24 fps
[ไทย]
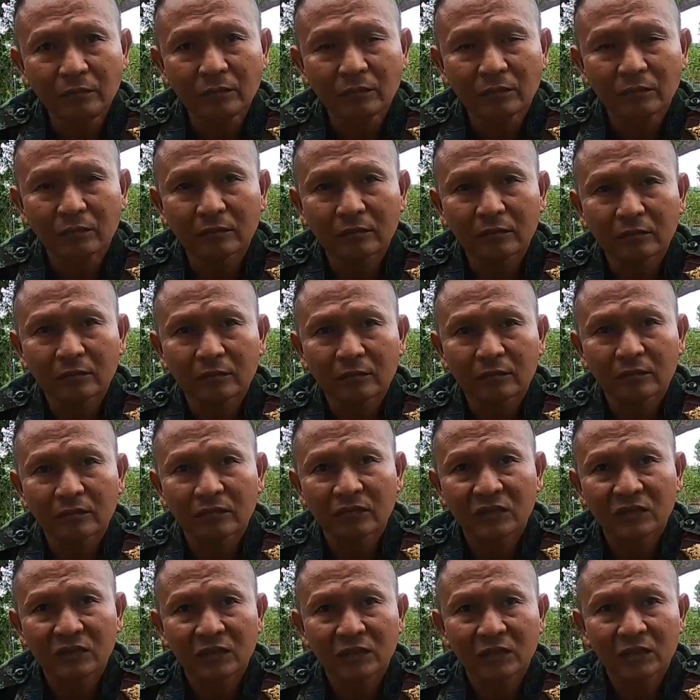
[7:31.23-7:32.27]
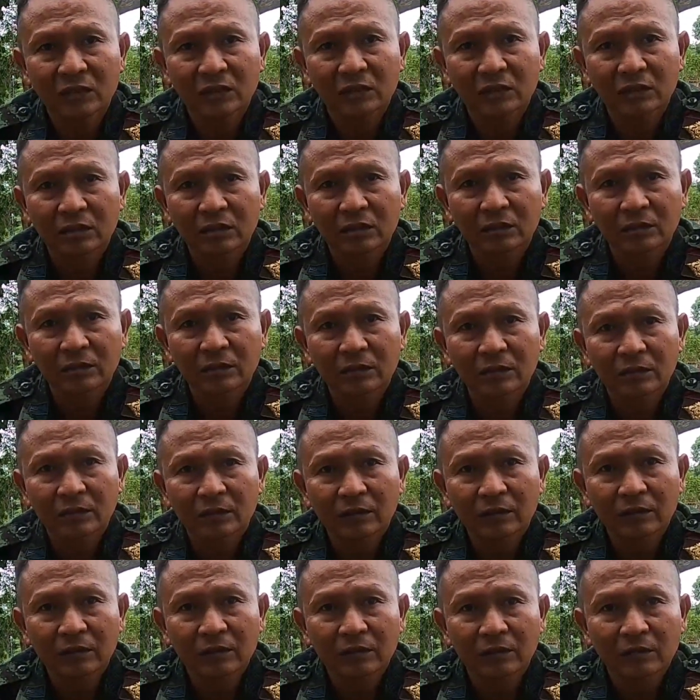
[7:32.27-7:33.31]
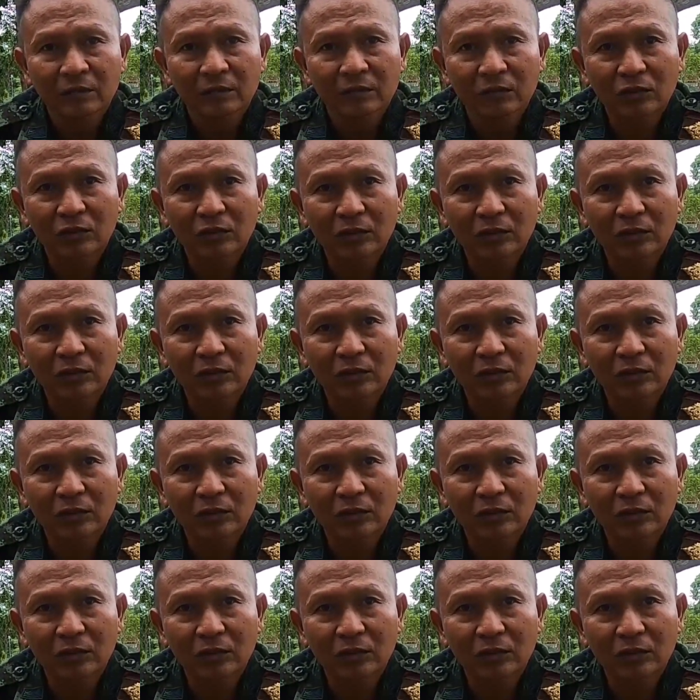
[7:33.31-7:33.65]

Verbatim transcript: สาเหตุการเสียชีวิตก็คือจากทนความ